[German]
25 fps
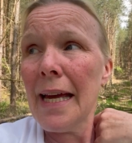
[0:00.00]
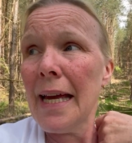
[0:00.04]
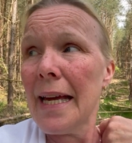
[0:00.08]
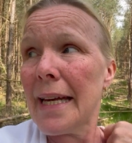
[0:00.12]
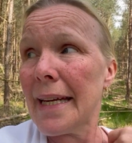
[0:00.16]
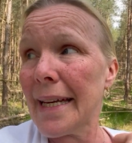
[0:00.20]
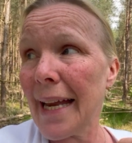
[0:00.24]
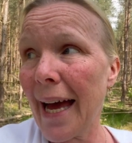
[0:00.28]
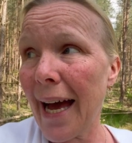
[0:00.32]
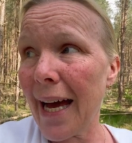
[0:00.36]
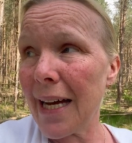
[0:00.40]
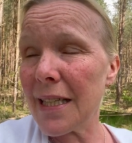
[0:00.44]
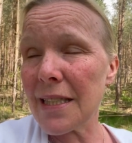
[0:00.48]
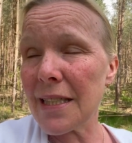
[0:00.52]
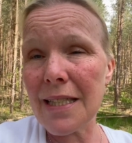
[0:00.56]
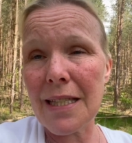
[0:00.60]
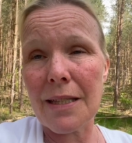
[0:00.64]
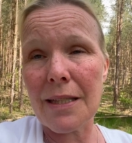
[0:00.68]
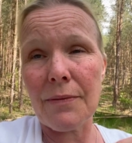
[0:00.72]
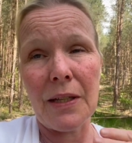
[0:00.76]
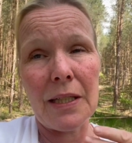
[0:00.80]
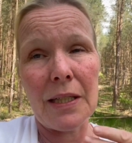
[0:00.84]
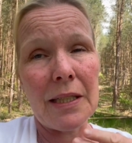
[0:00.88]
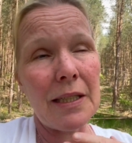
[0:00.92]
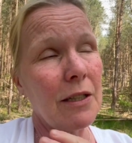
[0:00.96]
nachts,
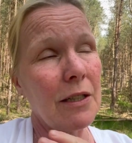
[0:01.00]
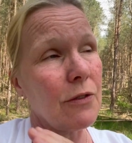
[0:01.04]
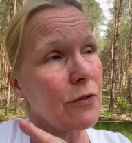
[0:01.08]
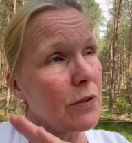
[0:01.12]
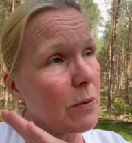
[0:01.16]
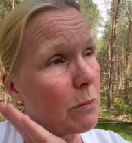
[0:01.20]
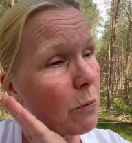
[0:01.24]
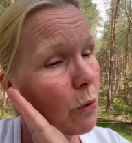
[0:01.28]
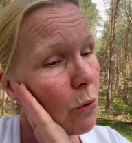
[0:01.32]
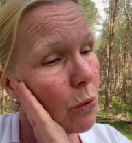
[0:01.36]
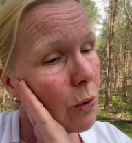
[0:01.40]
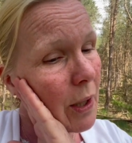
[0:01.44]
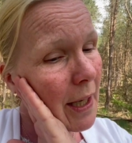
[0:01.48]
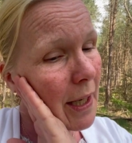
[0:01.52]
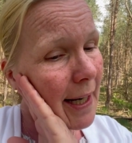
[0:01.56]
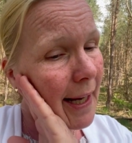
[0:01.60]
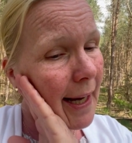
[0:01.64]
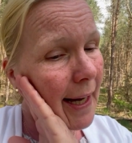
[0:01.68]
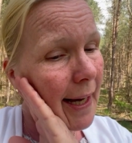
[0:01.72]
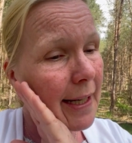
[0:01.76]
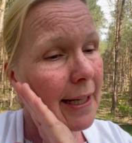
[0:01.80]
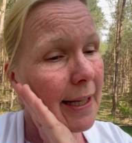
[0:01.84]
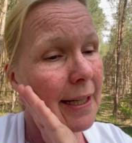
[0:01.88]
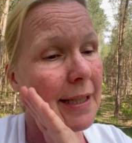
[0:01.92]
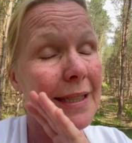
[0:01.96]
wenn ich auf dem Ohr
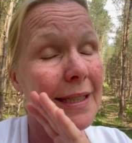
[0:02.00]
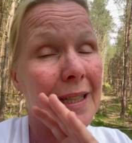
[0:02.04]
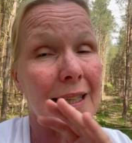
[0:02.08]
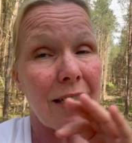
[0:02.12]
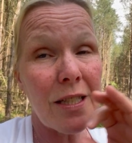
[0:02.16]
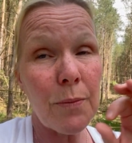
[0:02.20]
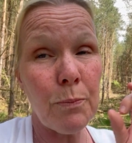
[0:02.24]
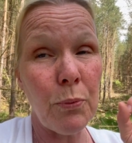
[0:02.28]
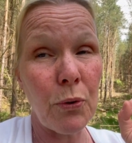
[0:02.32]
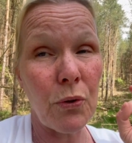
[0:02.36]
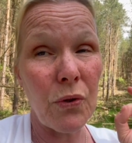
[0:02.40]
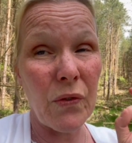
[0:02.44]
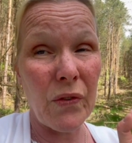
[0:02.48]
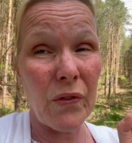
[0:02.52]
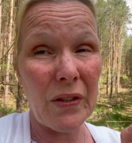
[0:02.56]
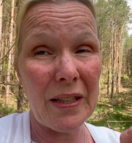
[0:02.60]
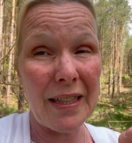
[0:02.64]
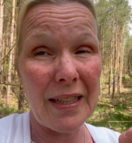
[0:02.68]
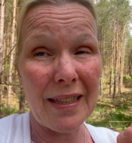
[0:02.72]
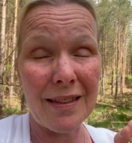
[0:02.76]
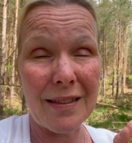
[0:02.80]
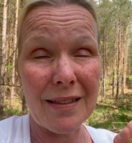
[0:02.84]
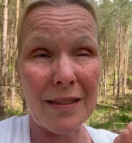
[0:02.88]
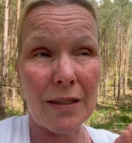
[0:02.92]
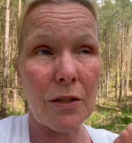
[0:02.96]
lag, das
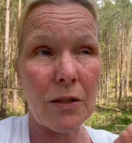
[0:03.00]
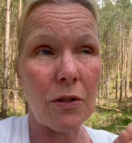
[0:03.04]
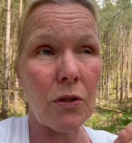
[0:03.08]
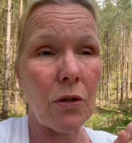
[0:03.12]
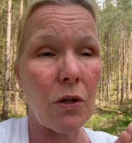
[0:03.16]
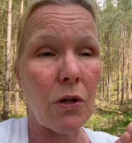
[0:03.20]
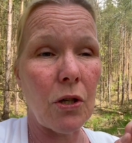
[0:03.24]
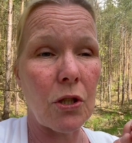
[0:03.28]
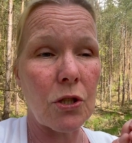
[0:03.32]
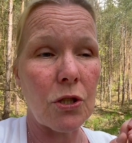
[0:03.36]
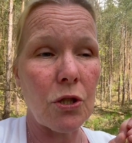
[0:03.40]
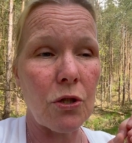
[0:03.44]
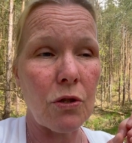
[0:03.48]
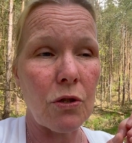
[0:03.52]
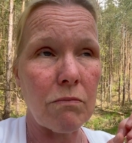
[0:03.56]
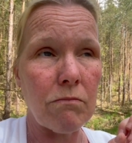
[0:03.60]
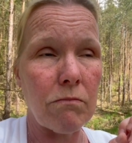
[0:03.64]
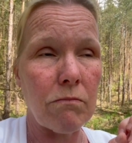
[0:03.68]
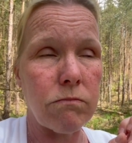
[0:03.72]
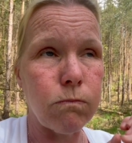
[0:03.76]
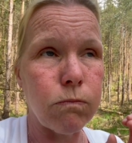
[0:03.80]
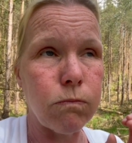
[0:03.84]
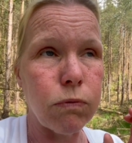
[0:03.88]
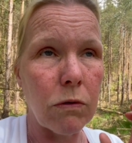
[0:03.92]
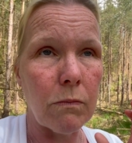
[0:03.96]
pulsierende Geräusch.
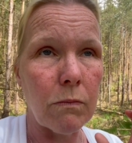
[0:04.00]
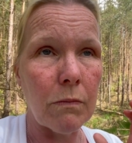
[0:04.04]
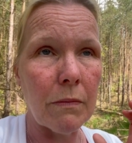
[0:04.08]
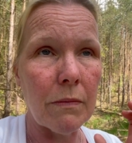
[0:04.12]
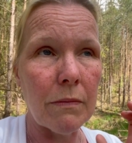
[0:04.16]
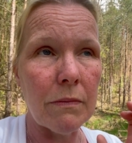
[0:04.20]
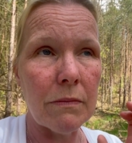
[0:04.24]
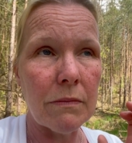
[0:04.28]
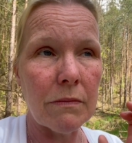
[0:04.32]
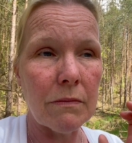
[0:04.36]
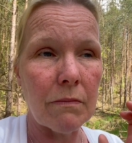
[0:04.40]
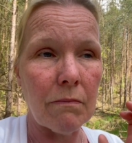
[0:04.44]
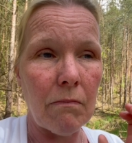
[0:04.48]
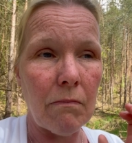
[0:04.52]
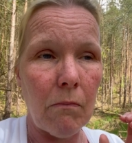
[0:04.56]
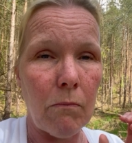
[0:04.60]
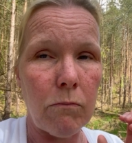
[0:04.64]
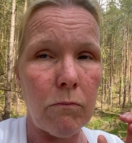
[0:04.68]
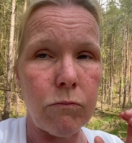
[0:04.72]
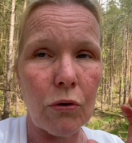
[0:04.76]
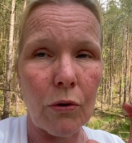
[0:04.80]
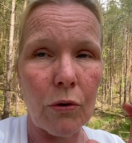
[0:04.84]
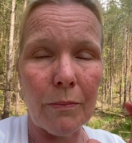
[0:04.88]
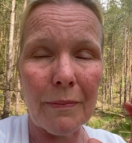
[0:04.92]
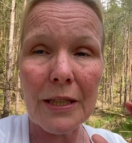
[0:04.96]
Bumm
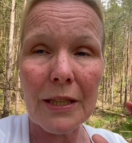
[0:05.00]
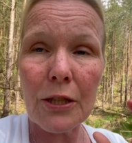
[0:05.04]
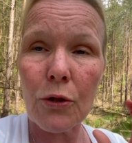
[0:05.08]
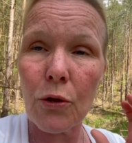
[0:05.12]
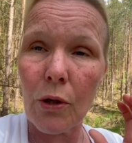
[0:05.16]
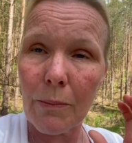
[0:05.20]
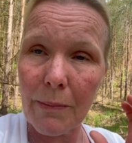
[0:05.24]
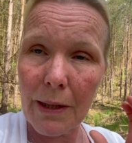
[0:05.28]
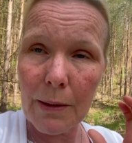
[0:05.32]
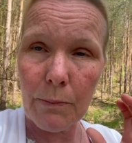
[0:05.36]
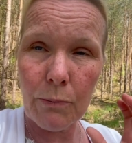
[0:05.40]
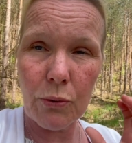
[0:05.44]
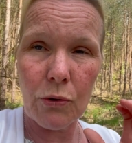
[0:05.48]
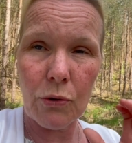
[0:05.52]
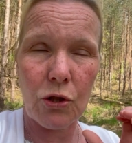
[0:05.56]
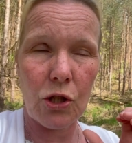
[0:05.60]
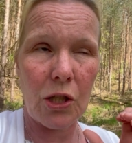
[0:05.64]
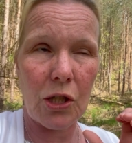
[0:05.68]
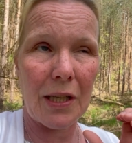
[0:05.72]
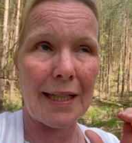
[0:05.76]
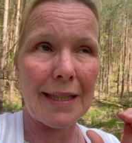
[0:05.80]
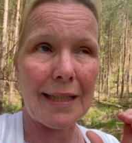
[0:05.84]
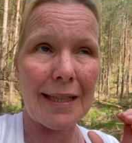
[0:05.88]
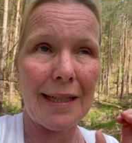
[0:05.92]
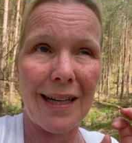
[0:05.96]
Boom. Ich höre meinen
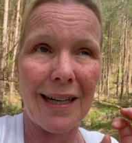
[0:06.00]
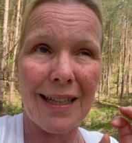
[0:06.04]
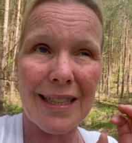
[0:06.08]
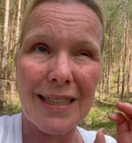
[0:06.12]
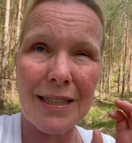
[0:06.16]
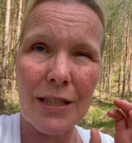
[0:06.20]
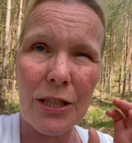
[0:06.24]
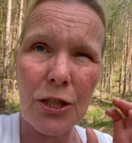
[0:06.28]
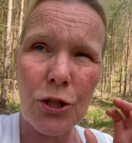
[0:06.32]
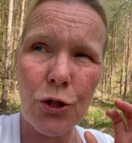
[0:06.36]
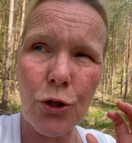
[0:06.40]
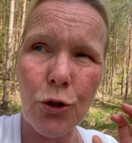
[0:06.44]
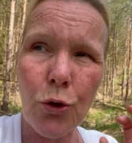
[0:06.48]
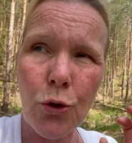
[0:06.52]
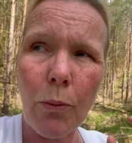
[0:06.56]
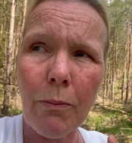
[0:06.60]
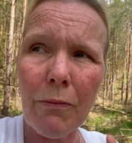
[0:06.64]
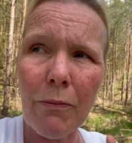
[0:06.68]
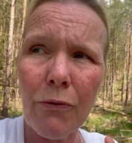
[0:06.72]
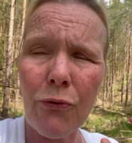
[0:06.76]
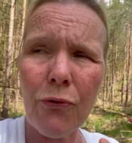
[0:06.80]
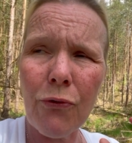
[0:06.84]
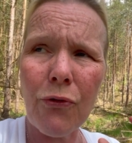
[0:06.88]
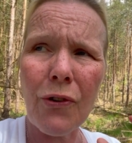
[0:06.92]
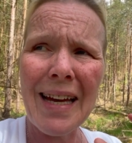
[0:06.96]
Pulsschlag. Ja, richtig
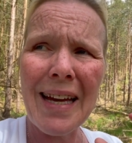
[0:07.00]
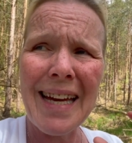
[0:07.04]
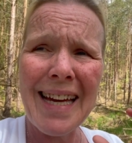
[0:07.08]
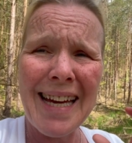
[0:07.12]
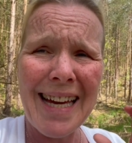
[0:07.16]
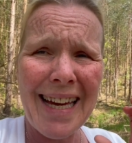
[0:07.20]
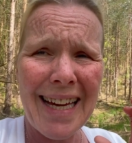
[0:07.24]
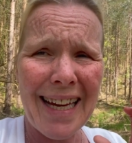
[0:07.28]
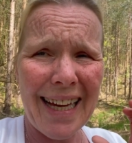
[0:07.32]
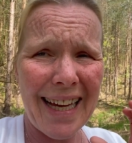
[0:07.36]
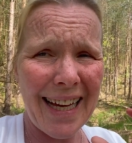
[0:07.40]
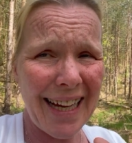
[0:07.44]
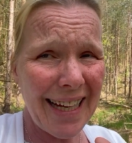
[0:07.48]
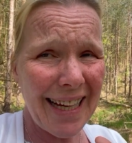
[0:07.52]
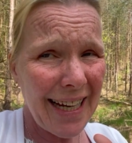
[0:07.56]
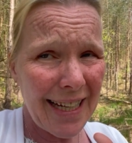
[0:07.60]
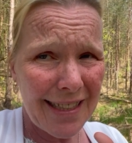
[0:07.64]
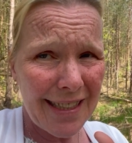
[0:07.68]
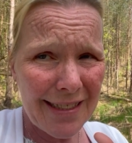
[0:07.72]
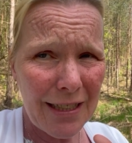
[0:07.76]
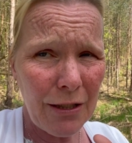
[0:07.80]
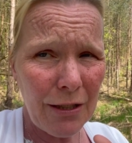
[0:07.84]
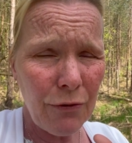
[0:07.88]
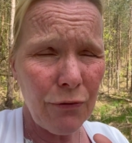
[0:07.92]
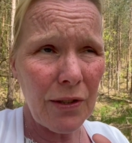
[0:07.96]
dumpf,
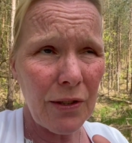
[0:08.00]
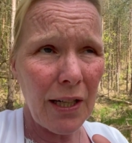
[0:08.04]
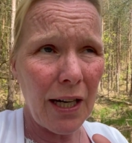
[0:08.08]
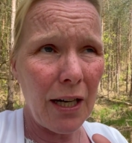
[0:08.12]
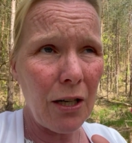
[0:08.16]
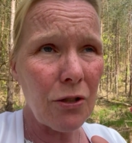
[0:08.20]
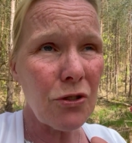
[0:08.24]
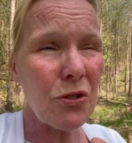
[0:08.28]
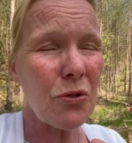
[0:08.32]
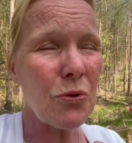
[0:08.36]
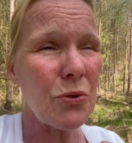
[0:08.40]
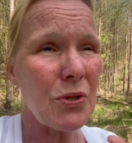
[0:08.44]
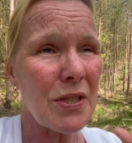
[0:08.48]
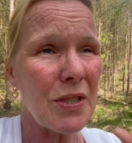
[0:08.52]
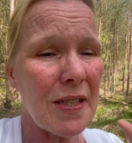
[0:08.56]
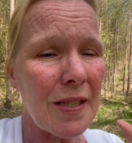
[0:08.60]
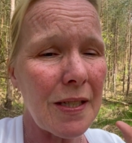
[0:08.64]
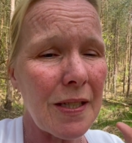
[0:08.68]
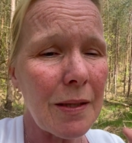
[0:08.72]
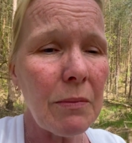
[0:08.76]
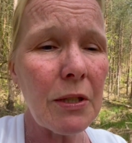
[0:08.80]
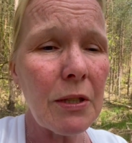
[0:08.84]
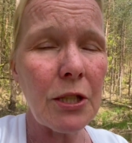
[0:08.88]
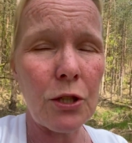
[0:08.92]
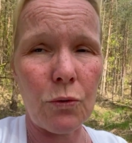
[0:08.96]
relativ laut und
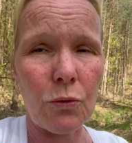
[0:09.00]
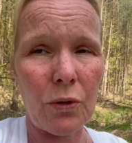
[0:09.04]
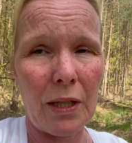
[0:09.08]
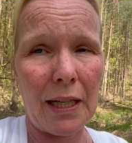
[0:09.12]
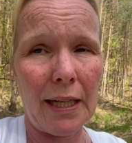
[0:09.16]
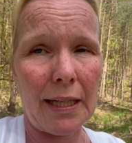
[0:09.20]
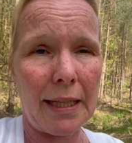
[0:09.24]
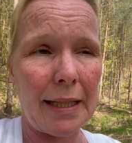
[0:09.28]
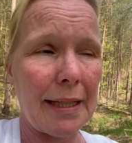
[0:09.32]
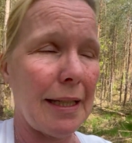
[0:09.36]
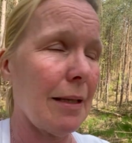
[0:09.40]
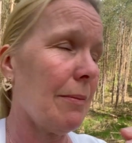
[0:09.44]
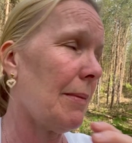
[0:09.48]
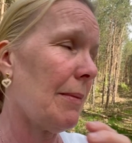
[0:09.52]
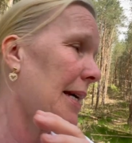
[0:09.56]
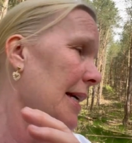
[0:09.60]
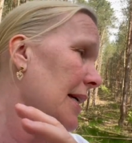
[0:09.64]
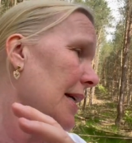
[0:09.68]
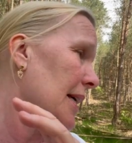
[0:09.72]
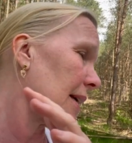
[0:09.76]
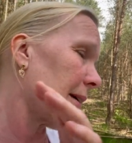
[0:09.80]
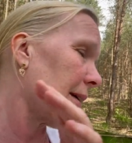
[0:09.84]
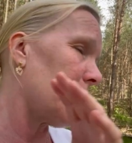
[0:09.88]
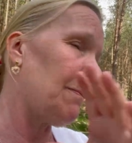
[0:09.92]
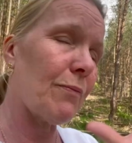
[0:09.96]
ziemlich unangenehm.
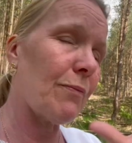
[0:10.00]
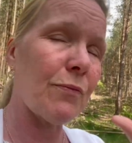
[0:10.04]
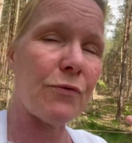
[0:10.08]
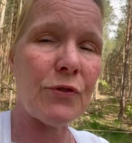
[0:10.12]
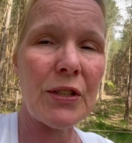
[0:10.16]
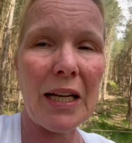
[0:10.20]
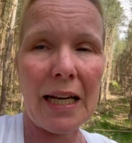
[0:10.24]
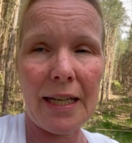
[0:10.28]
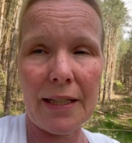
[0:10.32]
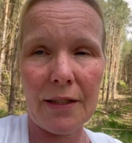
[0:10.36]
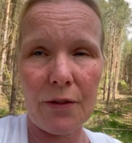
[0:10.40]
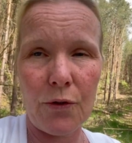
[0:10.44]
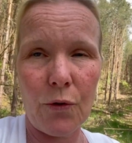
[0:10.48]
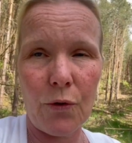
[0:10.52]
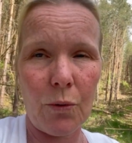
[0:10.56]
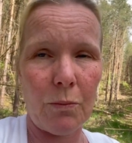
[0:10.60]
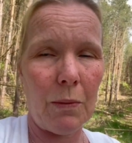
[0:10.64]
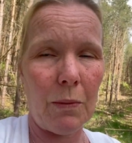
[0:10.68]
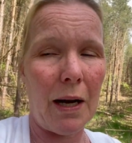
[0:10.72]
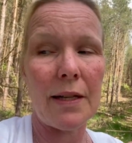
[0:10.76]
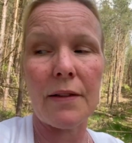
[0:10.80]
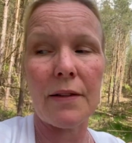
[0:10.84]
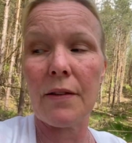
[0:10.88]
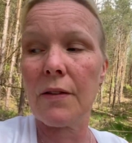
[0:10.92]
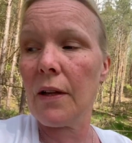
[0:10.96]
Ich wieder hin zum
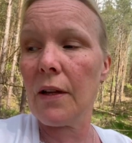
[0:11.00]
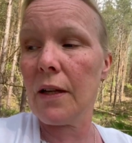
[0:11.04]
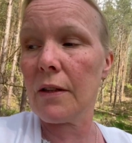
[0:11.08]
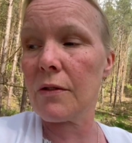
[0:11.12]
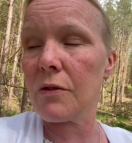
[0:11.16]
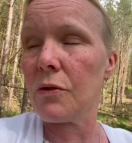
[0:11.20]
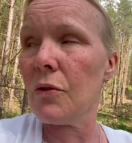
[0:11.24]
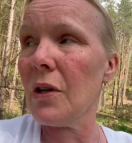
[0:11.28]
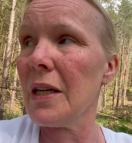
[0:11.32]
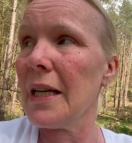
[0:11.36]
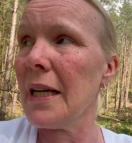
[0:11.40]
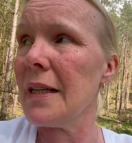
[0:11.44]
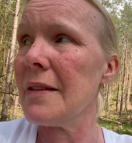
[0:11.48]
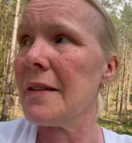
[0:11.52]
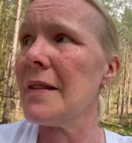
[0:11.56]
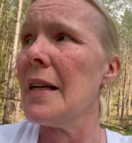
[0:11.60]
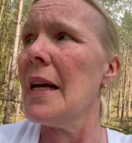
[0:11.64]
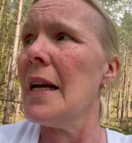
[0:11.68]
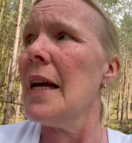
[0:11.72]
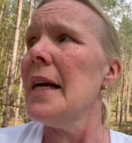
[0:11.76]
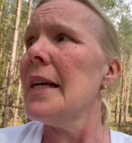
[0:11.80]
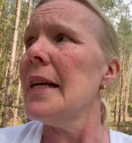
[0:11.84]
Hals-Nasen-Ohrenarzt.